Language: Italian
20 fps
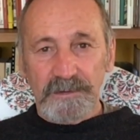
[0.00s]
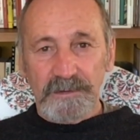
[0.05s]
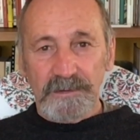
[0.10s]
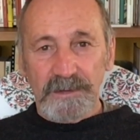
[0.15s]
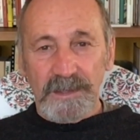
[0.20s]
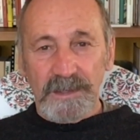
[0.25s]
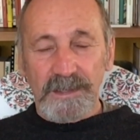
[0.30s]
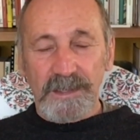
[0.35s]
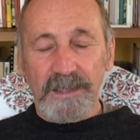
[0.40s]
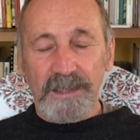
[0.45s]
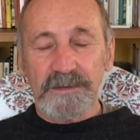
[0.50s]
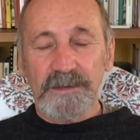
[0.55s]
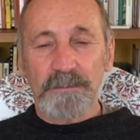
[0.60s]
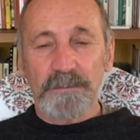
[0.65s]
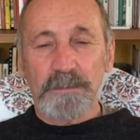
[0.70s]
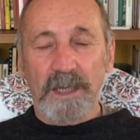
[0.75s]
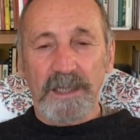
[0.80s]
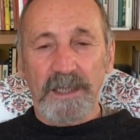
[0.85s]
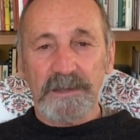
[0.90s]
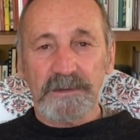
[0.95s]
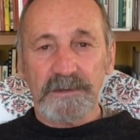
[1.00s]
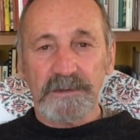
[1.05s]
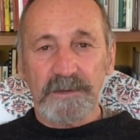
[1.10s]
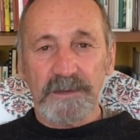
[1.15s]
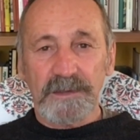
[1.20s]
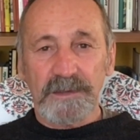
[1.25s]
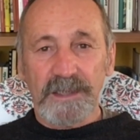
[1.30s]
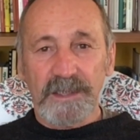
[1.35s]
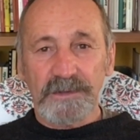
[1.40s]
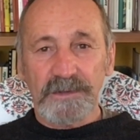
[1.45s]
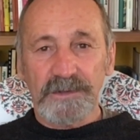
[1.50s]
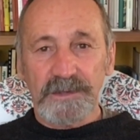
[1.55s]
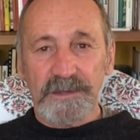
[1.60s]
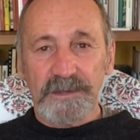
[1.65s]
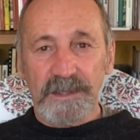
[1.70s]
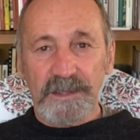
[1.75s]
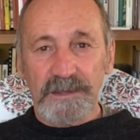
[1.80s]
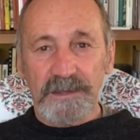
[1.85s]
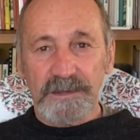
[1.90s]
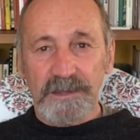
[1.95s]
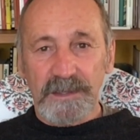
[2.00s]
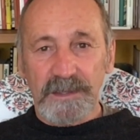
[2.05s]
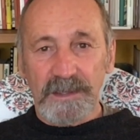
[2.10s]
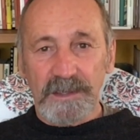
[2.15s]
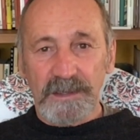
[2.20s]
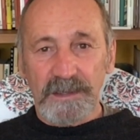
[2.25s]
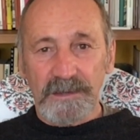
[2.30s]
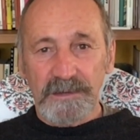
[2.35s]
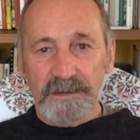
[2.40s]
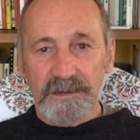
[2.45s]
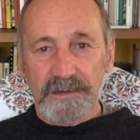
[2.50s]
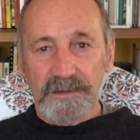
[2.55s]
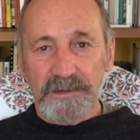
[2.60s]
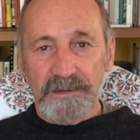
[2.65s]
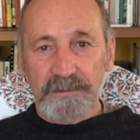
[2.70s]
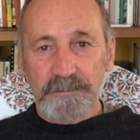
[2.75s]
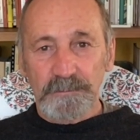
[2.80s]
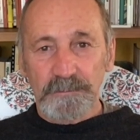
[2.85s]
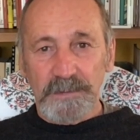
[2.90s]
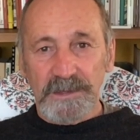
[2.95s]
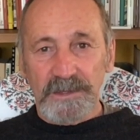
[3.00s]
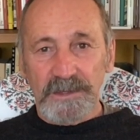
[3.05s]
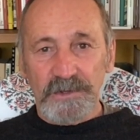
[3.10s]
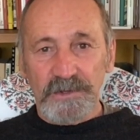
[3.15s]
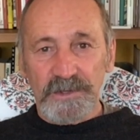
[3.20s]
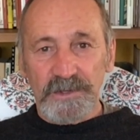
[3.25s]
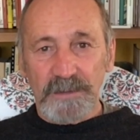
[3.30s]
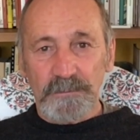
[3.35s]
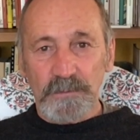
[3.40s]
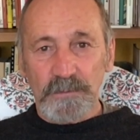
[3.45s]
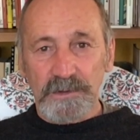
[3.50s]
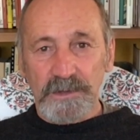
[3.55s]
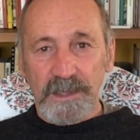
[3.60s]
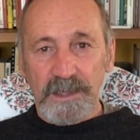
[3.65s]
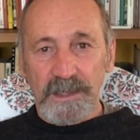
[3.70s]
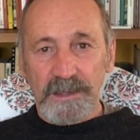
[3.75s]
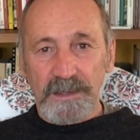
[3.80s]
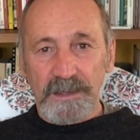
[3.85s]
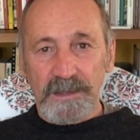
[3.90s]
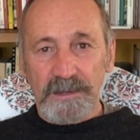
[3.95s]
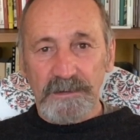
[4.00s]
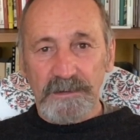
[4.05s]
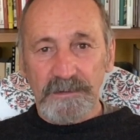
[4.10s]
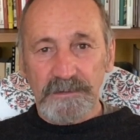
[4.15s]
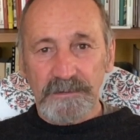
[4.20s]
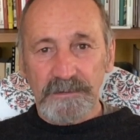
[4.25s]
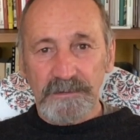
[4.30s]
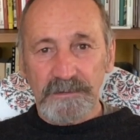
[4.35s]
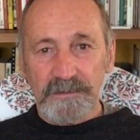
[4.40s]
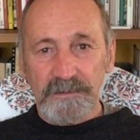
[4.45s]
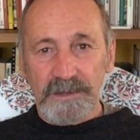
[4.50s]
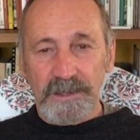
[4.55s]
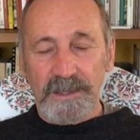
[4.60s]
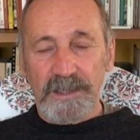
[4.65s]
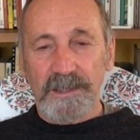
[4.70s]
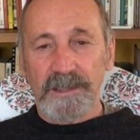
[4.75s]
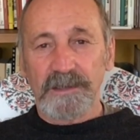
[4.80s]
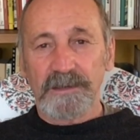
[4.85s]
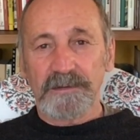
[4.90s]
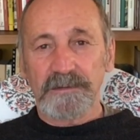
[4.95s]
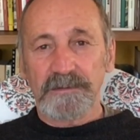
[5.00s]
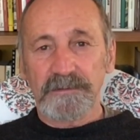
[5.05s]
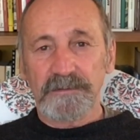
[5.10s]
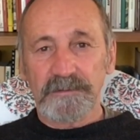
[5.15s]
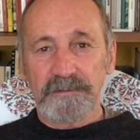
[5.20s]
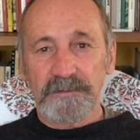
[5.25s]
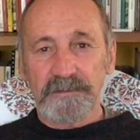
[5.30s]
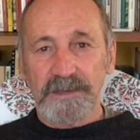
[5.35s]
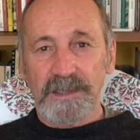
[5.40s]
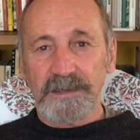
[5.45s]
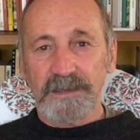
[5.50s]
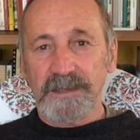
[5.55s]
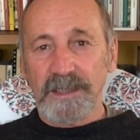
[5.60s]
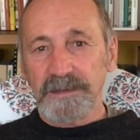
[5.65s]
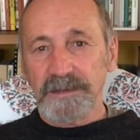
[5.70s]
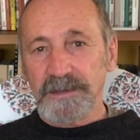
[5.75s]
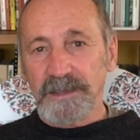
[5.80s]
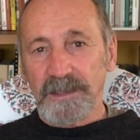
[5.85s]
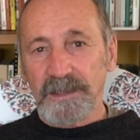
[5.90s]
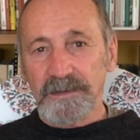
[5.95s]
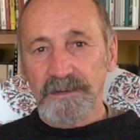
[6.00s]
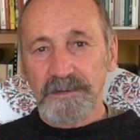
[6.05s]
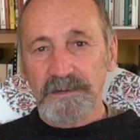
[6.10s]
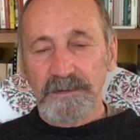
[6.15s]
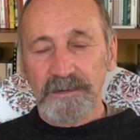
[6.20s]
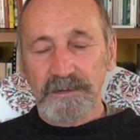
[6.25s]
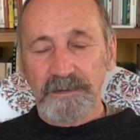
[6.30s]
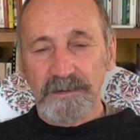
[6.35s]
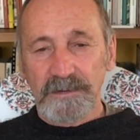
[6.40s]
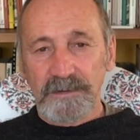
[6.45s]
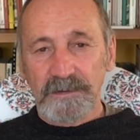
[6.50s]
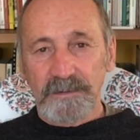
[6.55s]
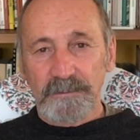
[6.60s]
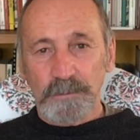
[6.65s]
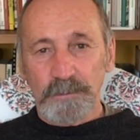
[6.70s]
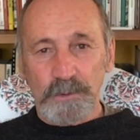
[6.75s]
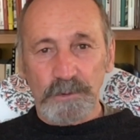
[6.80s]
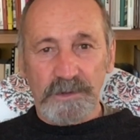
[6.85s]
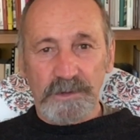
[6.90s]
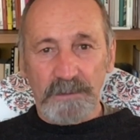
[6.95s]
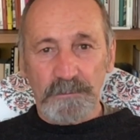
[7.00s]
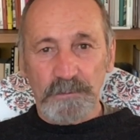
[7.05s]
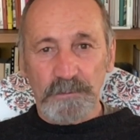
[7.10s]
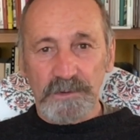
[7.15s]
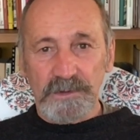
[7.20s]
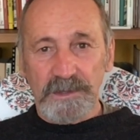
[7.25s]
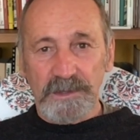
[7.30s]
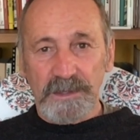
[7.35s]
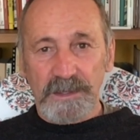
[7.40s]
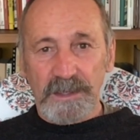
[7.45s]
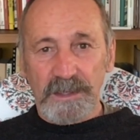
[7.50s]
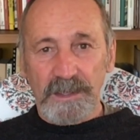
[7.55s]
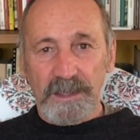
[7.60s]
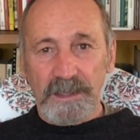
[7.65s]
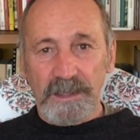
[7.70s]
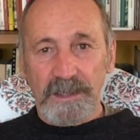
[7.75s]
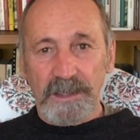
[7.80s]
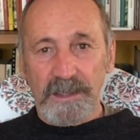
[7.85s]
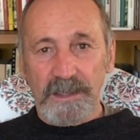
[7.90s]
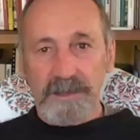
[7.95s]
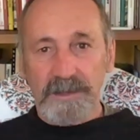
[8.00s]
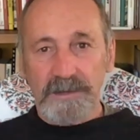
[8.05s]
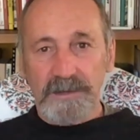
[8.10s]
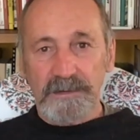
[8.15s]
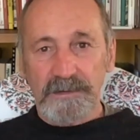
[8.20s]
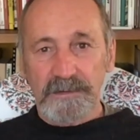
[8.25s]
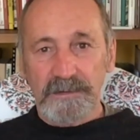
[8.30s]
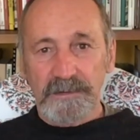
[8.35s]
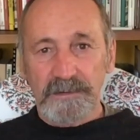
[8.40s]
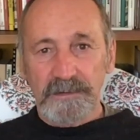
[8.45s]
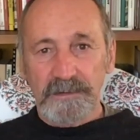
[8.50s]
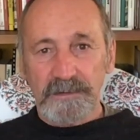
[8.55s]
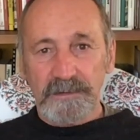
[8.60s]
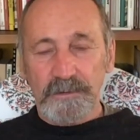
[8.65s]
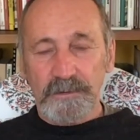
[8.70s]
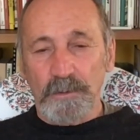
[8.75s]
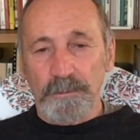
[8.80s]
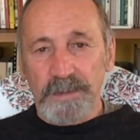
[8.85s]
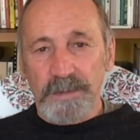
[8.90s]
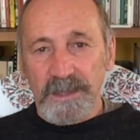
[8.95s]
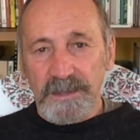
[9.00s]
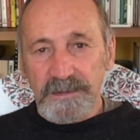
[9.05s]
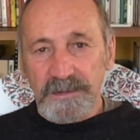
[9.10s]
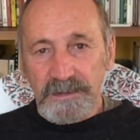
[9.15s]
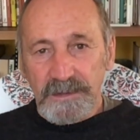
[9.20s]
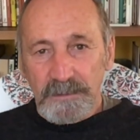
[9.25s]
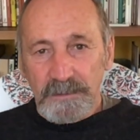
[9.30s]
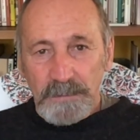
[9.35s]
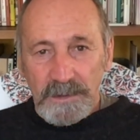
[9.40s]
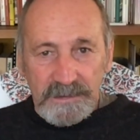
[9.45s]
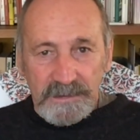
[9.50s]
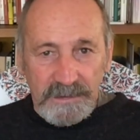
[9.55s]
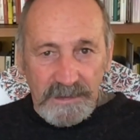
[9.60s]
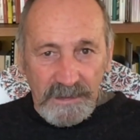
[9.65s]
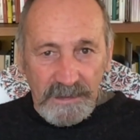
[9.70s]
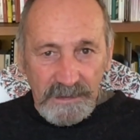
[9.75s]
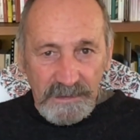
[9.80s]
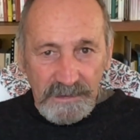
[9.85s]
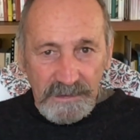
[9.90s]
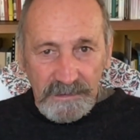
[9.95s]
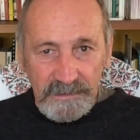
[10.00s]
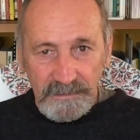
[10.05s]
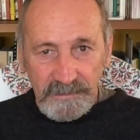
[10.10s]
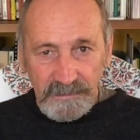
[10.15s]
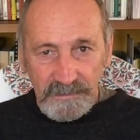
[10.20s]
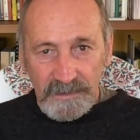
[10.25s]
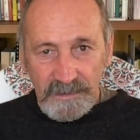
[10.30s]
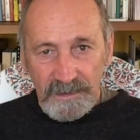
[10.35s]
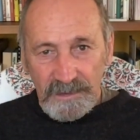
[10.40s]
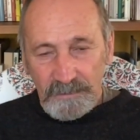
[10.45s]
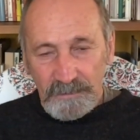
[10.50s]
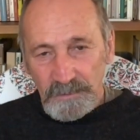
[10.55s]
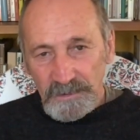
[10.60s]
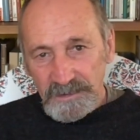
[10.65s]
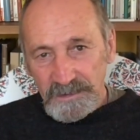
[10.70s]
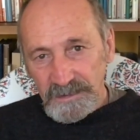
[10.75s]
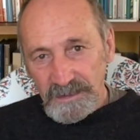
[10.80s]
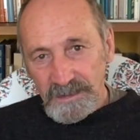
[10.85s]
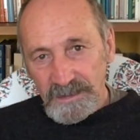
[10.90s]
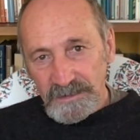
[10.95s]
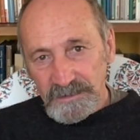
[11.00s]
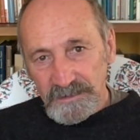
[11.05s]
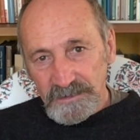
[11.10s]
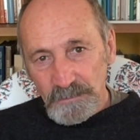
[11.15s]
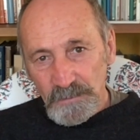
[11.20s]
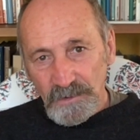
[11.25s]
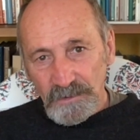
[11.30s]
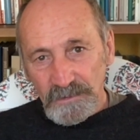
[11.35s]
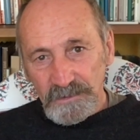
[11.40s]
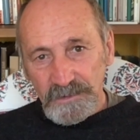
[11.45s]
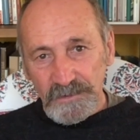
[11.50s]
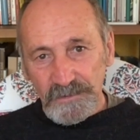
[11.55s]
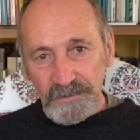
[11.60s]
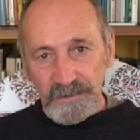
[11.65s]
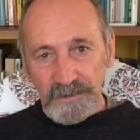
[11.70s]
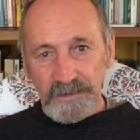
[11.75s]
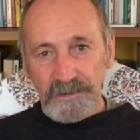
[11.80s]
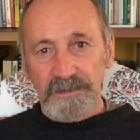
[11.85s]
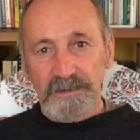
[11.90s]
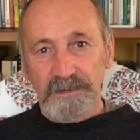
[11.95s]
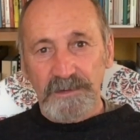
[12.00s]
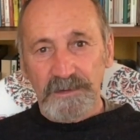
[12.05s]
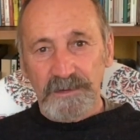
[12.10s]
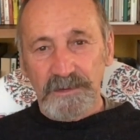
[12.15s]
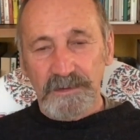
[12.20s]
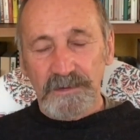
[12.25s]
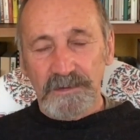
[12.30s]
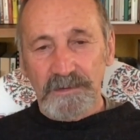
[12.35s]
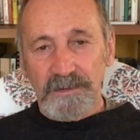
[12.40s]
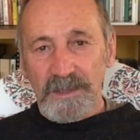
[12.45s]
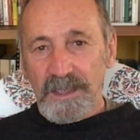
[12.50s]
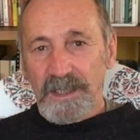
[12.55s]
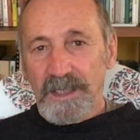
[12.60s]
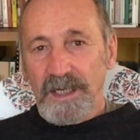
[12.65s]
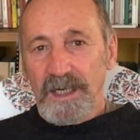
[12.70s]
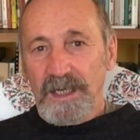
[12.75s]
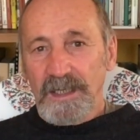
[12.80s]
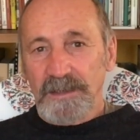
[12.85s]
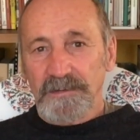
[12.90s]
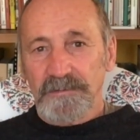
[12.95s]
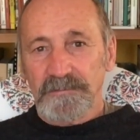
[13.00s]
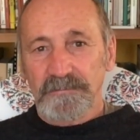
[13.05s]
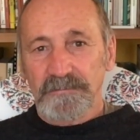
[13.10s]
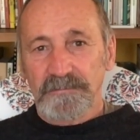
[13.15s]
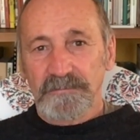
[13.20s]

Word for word: Il grande passo, la nascita della medicina moderna è datata, potremmo dire, alla scoperta dei batteri e quindi degli antibiotici, che ha